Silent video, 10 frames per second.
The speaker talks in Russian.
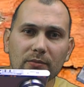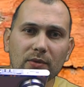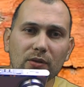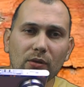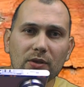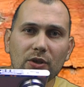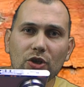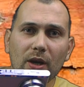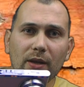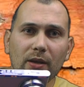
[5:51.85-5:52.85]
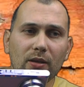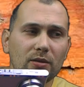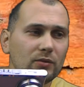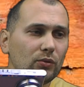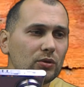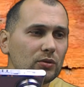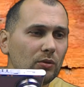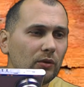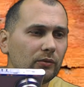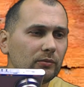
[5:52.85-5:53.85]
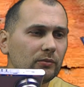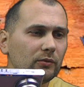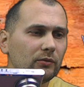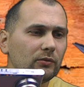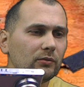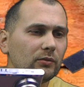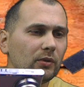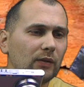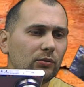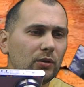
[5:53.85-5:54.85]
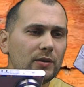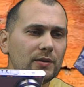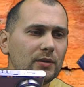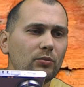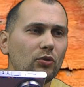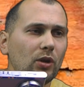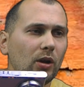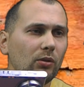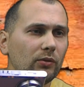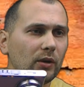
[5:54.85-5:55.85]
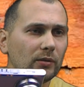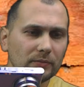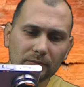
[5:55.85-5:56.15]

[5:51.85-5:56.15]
словосочетание из двух слов. Одно из них мухоловка.